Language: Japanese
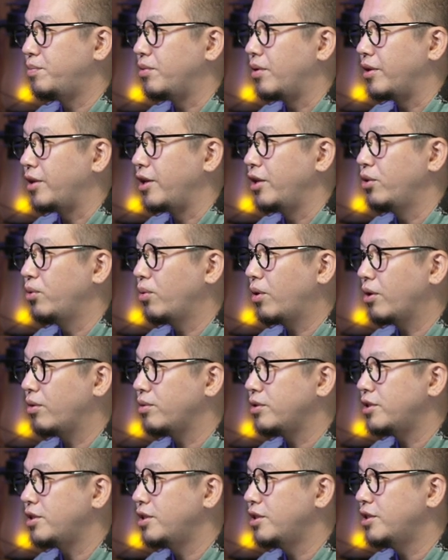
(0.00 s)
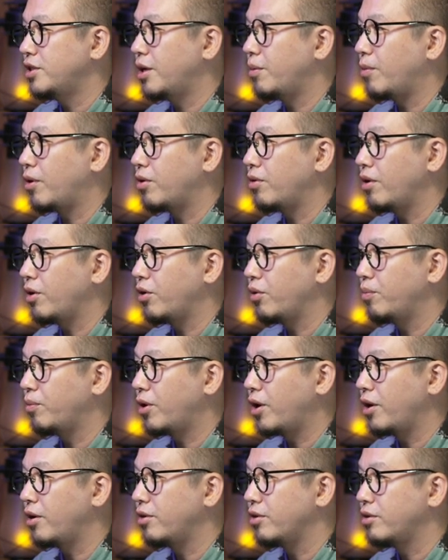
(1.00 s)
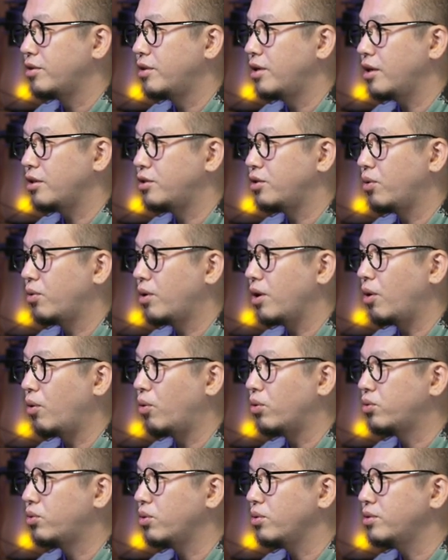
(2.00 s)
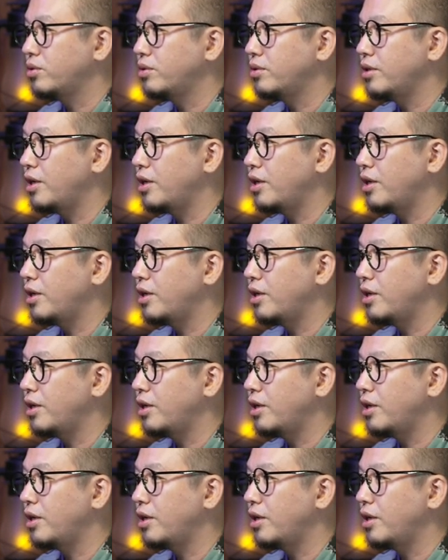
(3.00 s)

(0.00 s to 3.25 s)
プは電動化の新時代幕開けを迎える9月8日訪